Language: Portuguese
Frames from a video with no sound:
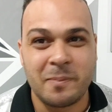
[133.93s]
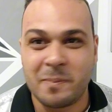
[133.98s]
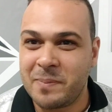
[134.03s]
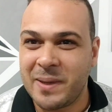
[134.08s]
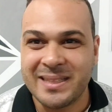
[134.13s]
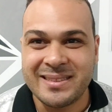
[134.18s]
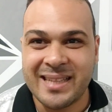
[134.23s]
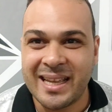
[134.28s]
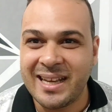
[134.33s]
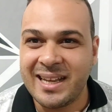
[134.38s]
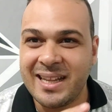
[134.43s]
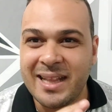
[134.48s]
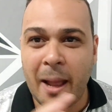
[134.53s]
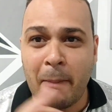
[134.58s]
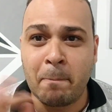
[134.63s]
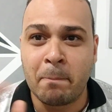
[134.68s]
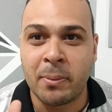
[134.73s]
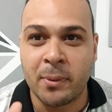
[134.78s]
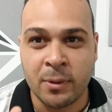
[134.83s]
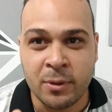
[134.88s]
passarinho tá
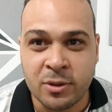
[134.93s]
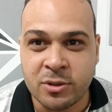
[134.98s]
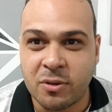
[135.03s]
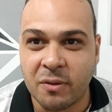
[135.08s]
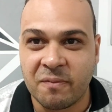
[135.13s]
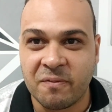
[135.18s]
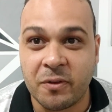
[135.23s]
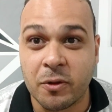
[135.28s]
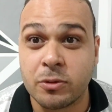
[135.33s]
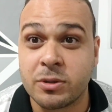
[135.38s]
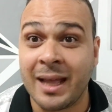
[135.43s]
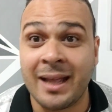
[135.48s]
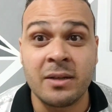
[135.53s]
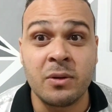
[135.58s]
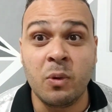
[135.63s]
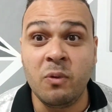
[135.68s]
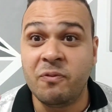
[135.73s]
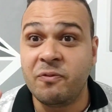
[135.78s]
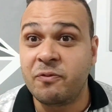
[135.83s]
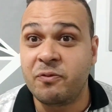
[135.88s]
pronto, fio. Tá
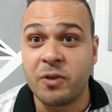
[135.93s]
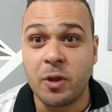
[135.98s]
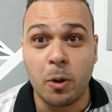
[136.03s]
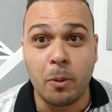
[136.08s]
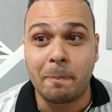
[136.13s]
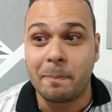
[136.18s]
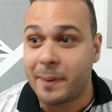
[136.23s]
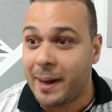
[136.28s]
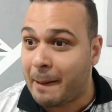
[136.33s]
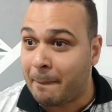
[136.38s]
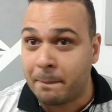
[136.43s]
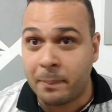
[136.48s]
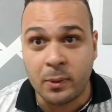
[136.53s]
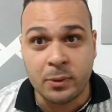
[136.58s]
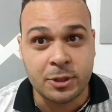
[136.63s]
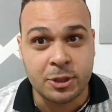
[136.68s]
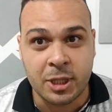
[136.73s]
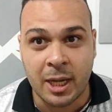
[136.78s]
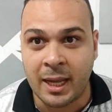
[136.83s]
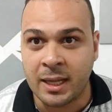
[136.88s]
no fio pra
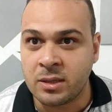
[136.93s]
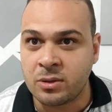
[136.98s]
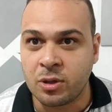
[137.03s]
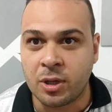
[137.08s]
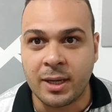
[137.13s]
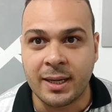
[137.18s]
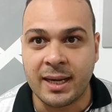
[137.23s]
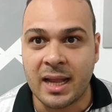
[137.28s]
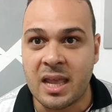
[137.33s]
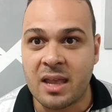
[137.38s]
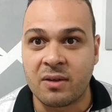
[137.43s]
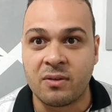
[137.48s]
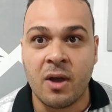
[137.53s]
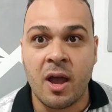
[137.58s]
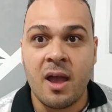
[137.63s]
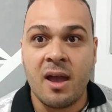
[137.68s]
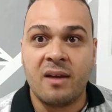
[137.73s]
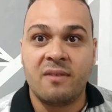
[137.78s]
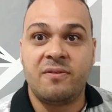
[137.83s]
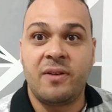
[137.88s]
puxar em
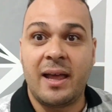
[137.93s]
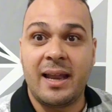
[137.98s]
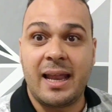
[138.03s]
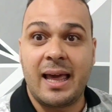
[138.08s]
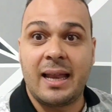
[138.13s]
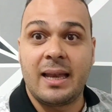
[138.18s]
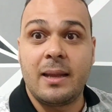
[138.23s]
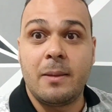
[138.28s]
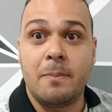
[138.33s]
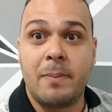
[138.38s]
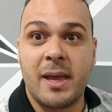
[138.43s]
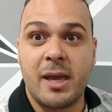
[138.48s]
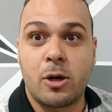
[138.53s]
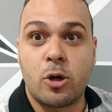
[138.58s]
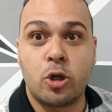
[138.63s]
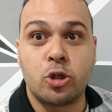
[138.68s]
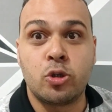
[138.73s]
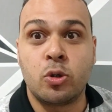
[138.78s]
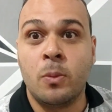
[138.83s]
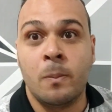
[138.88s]
torneio. Falar,
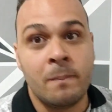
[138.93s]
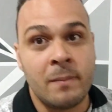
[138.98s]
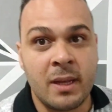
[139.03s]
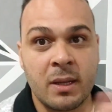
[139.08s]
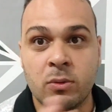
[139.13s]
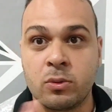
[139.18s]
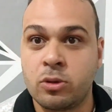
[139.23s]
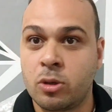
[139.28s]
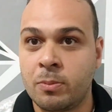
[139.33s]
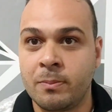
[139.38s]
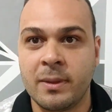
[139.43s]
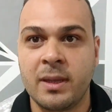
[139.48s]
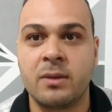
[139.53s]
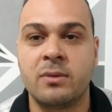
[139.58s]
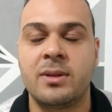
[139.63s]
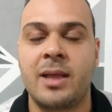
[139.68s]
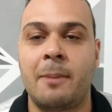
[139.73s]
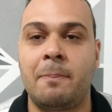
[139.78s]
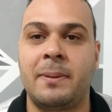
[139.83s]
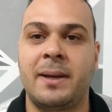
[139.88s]
liberou domingo,
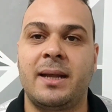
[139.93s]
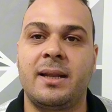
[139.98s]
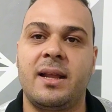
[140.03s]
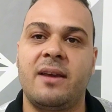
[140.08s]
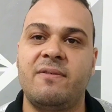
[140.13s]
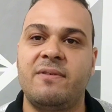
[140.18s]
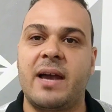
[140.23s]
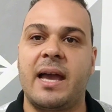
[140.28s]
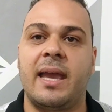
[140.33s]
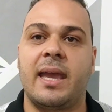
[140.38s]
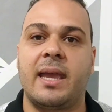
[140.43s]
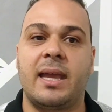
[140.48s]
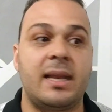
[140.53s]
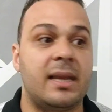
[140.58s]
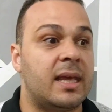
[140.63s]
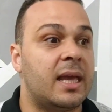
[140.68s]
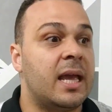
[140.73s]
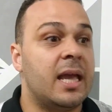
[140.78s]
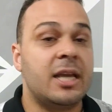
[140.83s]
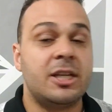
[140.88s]
domingo dá pra levar
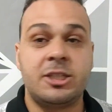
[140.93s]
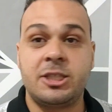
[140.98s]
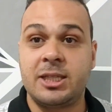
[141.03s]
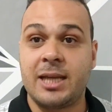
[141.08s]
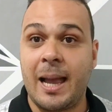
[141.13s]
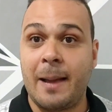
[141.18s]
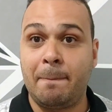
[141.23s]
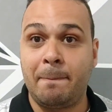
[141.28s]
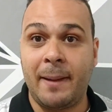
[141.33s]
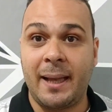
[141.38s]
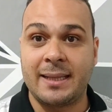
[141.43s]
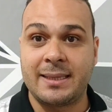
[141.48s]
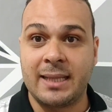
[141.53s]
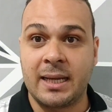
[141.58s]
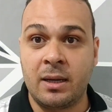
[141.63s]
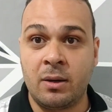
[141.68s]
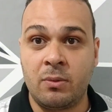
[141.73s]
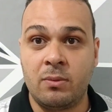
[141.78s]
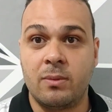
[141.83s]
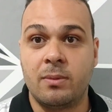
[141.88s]
ele.
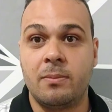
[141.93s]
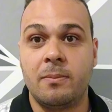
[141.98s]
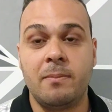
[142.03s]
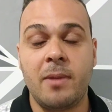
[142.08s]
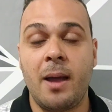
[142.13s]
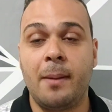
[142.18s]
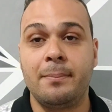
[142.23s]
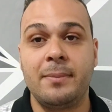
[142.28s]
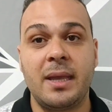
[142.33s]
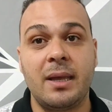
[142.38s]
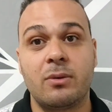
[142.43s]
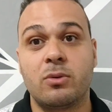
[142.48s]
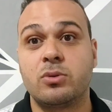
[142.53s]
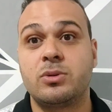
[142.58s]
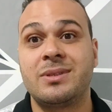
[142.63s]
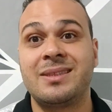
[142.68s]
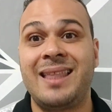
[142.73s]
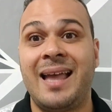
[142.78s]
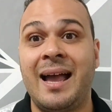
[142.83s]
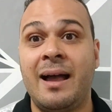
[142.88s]
Chapadão, meu
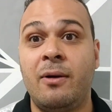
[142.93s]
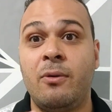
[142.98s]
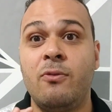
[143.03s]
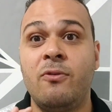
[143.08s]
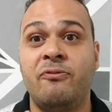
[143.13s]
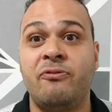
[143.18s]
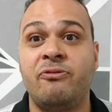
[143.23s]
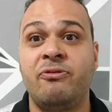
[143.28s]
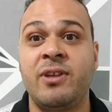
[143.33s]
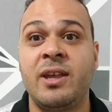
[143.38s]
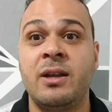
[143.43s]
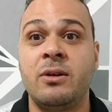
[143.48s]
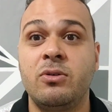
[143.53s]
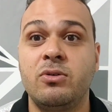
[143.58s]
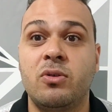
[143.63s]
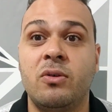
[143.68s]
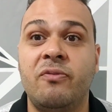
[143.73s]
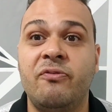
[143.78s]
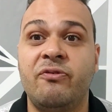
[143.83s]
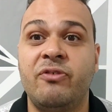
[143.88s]
amigo, tá o
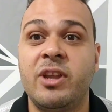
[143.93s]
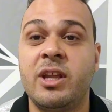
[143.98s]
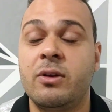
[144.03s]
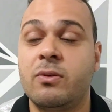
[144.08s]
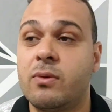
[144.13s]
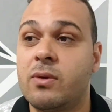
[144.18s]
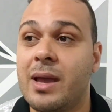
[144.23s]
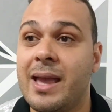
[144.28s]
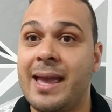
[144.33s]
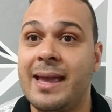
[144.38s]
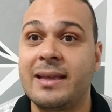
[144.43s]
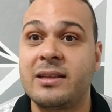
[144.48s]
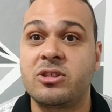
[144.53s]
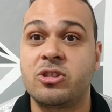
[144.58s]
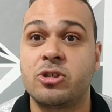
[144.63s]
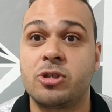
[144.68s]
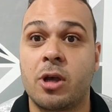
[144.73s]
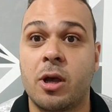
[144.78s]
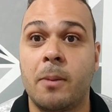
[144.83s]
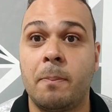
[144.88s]
fino do fino. É
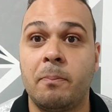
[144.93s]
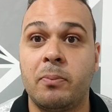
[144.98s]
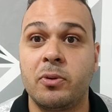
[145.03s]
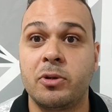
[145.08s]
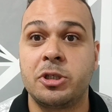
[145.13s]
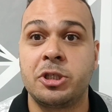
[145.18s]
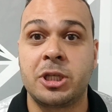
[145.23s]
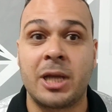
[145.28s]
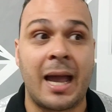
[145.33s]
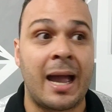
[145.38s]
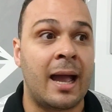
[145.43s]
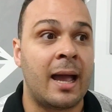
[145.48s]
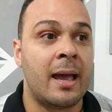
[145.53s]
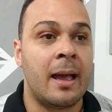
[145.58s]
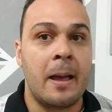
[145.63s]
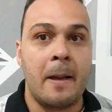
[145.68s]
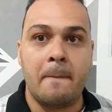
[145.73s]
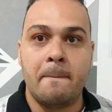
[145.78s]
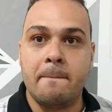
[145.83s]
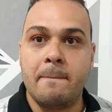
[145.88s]
só puxar.
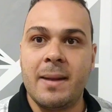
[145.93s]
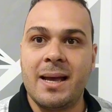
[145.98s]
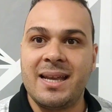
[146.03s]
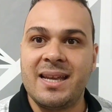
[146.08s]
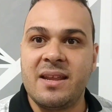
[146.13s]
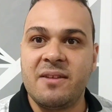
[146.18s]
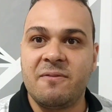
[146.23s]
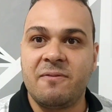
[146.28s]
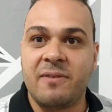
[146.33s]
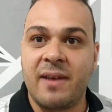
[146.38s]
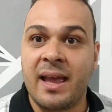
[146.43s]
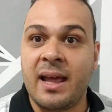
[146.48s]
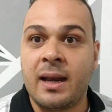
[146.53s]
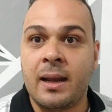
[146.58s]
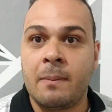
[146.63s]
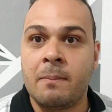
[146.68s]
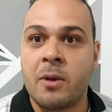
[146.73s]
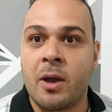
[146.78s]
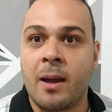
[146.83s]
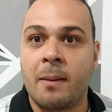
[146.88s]

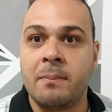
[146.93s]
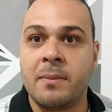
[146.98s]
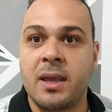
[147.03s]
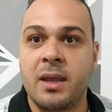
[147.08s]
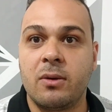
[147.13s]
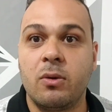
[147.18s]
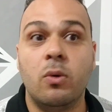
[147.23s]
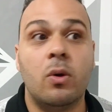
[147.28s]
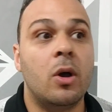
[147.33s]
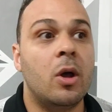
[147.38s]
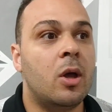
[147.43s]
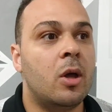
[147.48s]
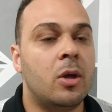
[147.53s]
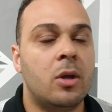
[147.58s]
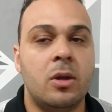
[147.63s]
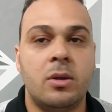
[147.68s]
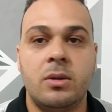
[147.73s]
Manivela, meu amigo.